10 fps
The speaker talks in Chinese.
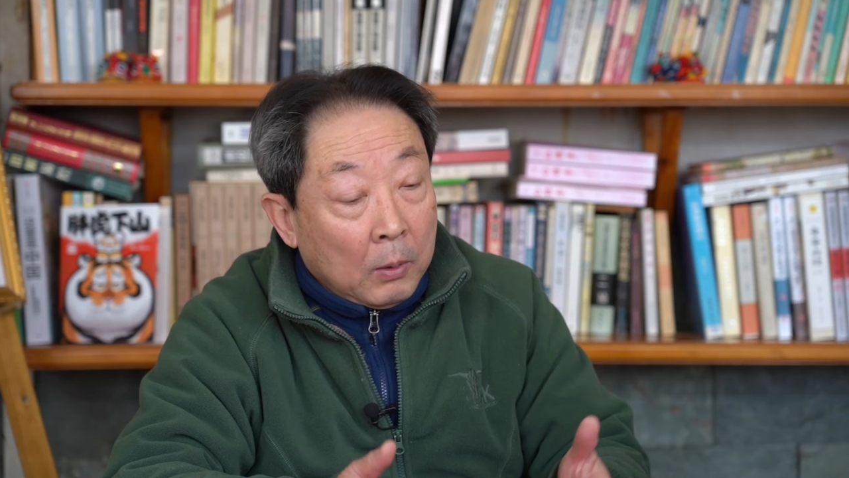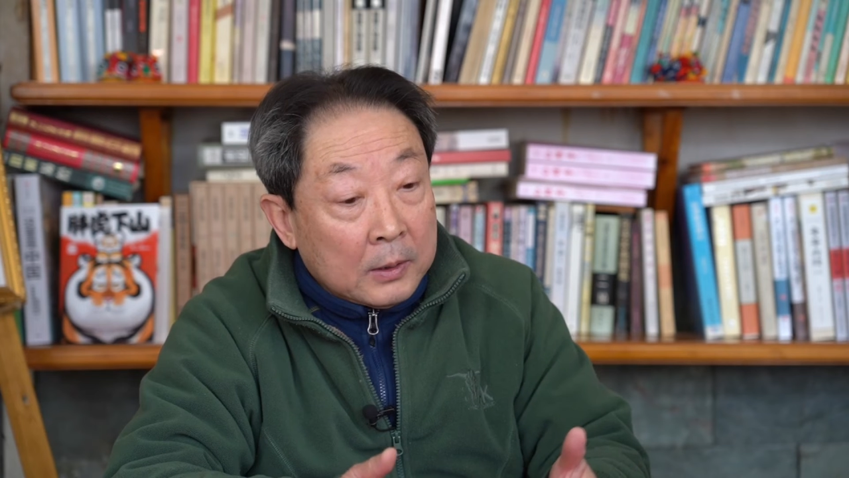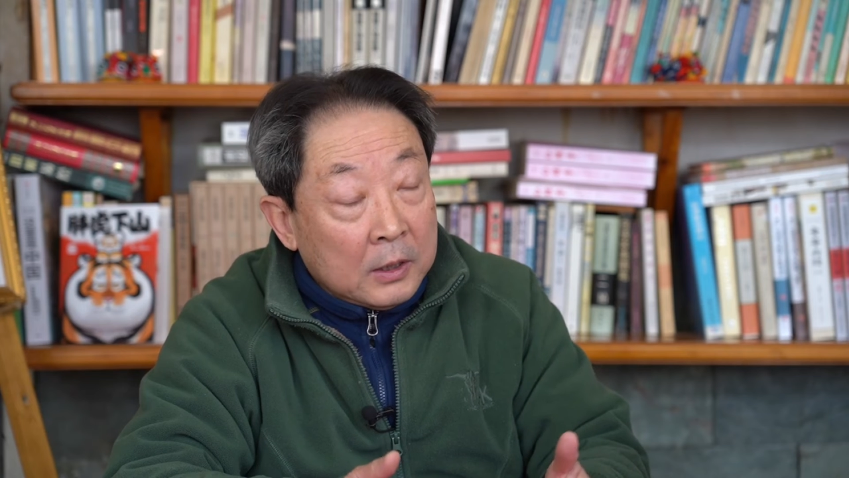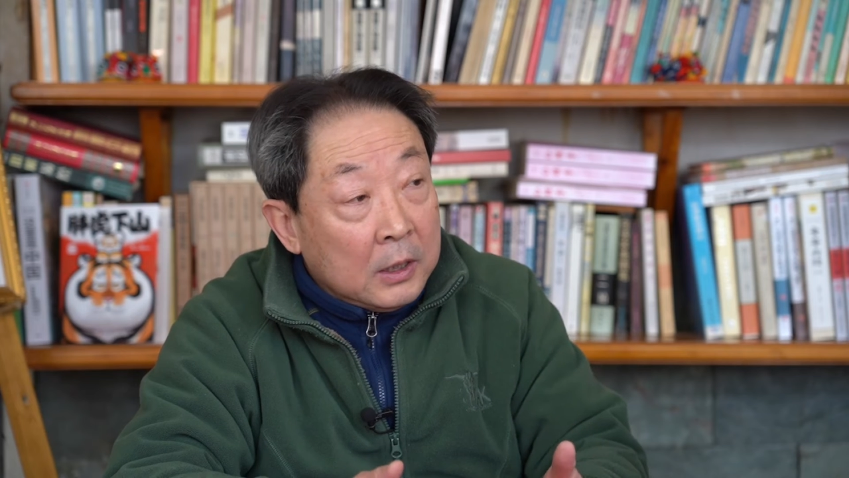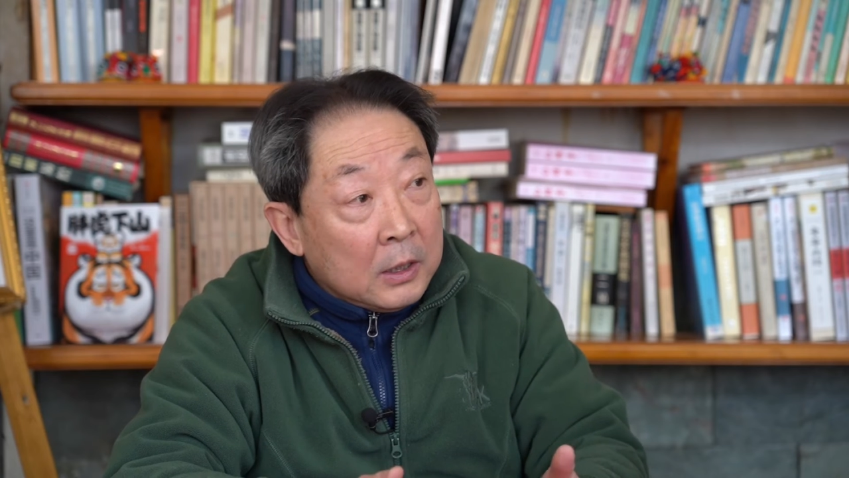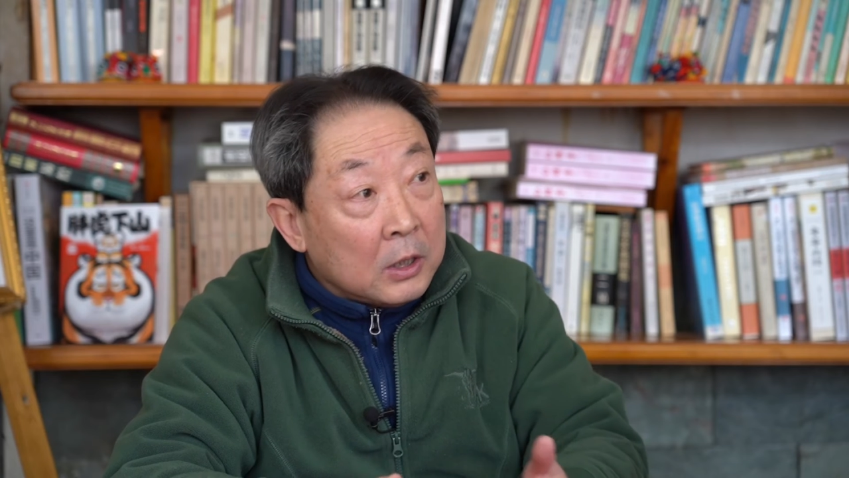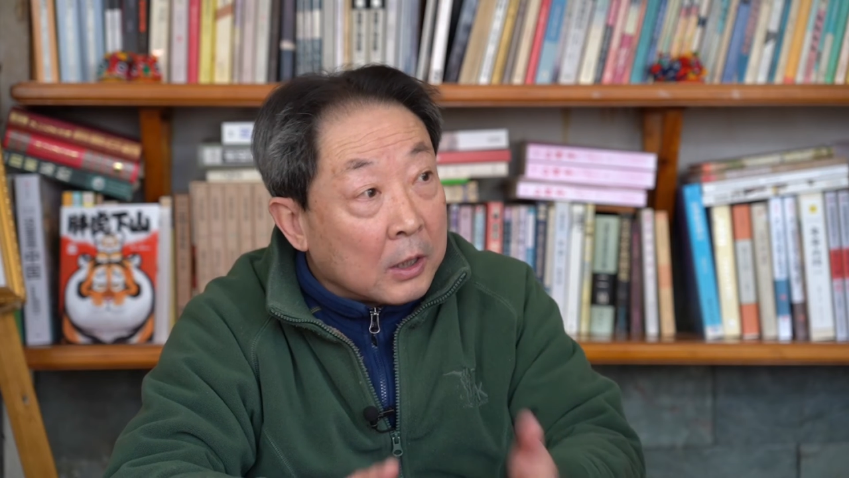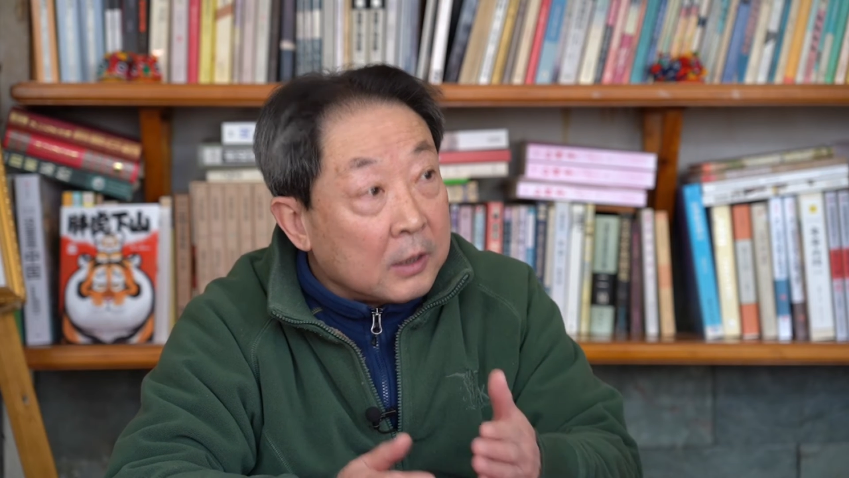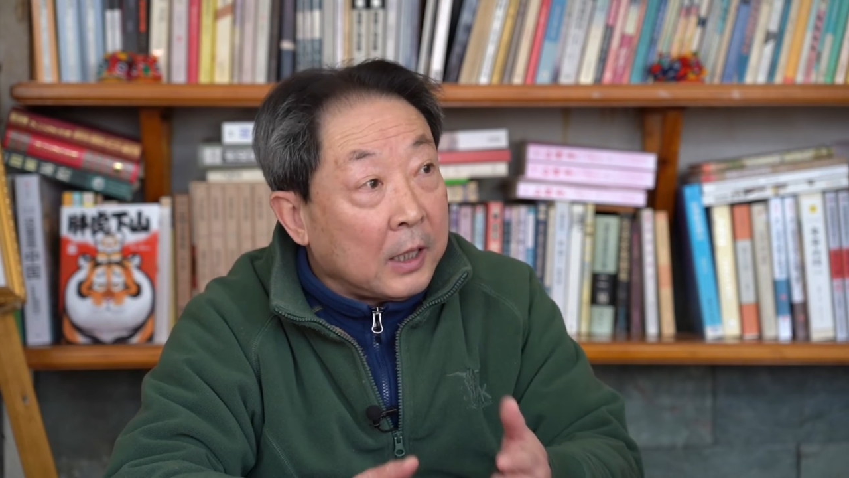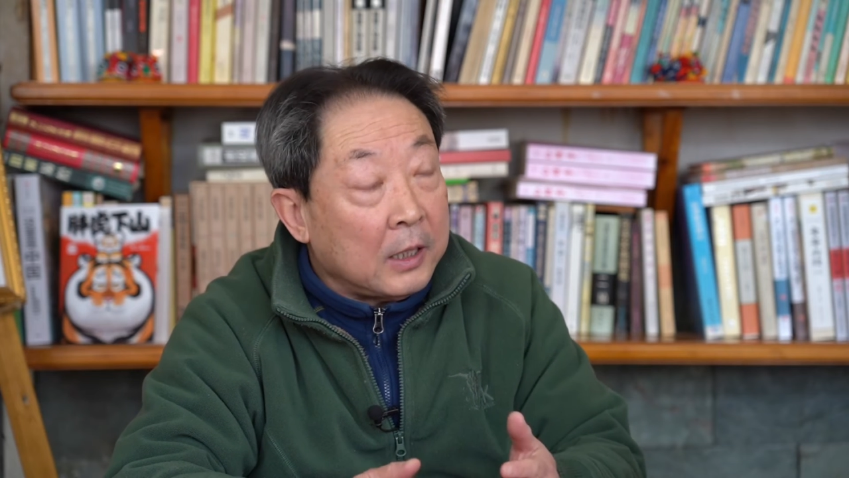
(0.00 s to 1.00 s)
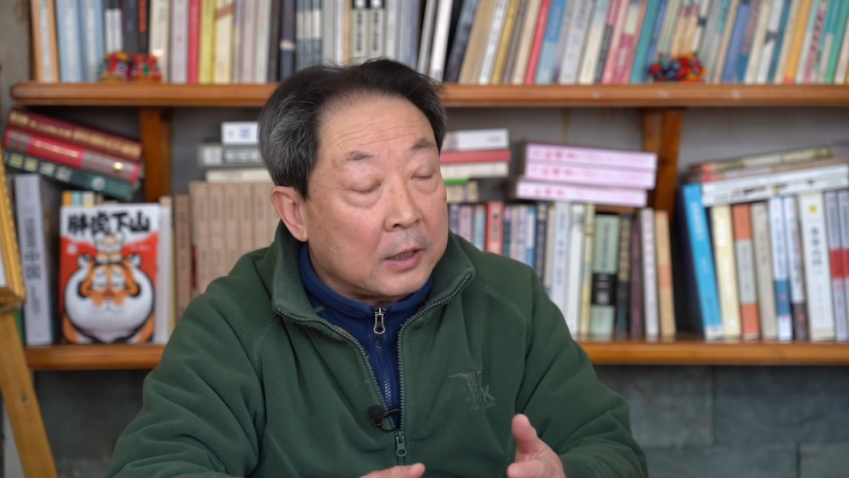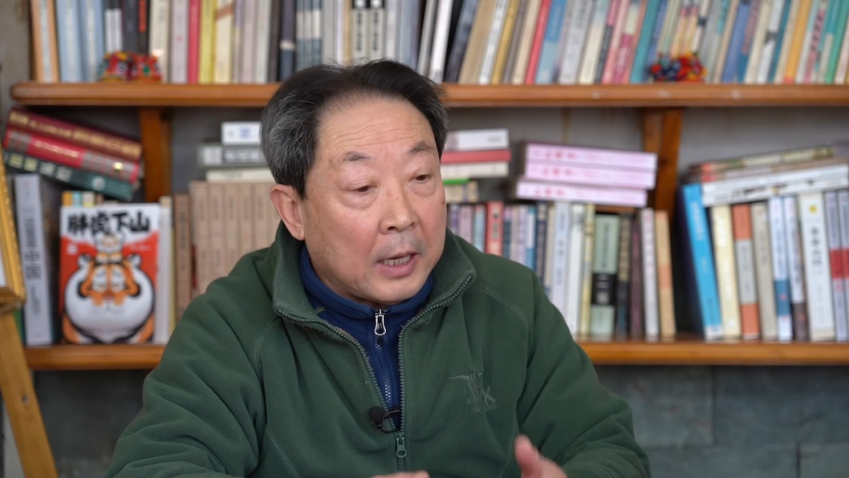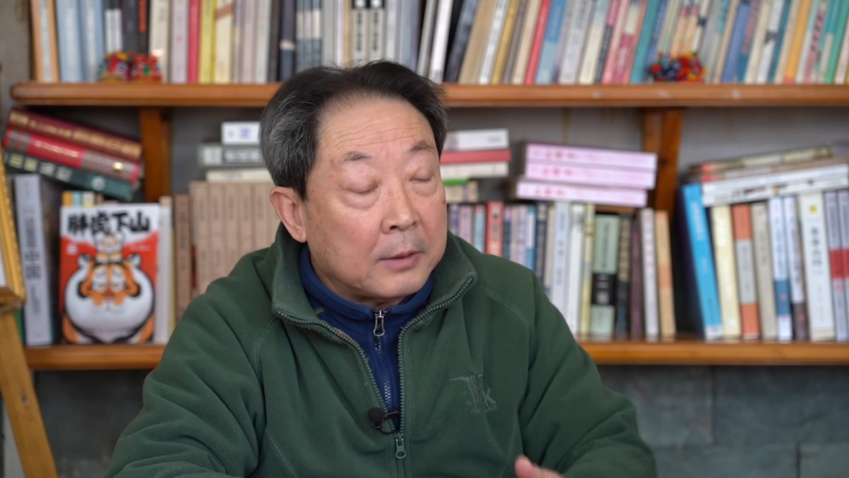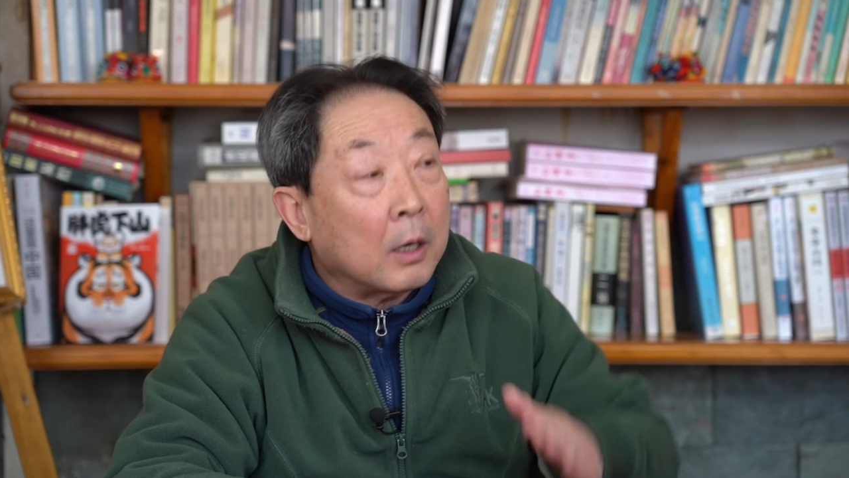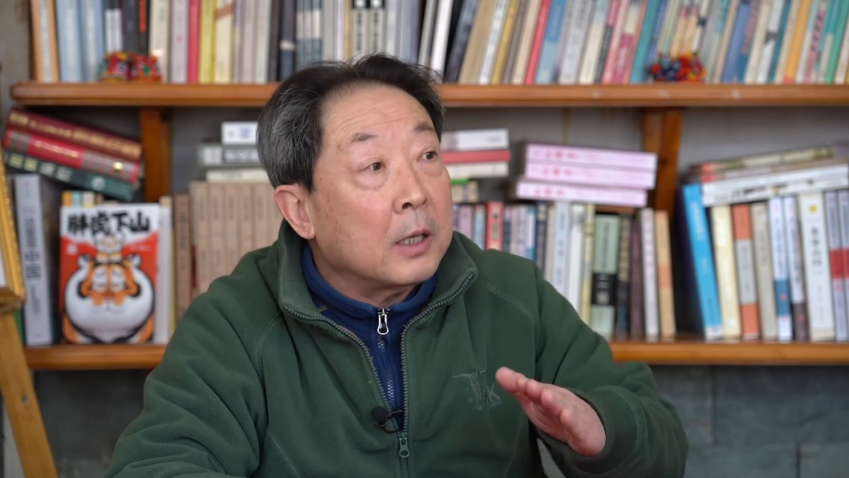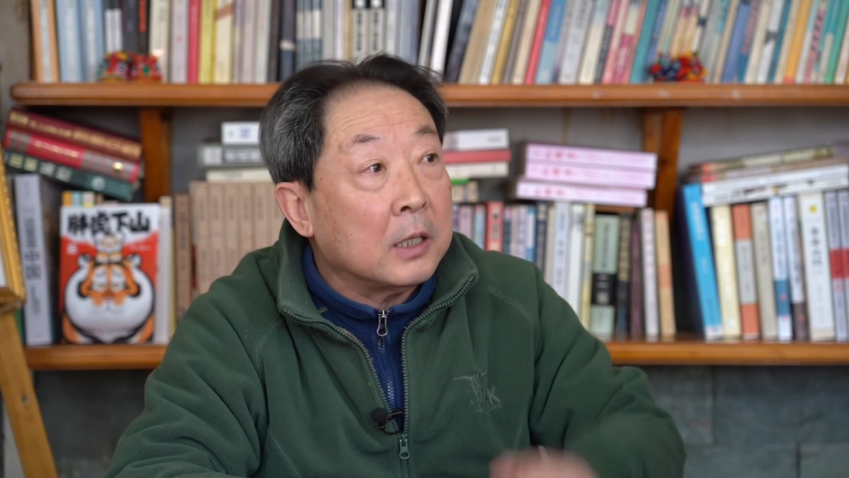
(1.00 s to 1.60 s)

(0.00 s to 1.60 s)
了惊蛰这一天呢，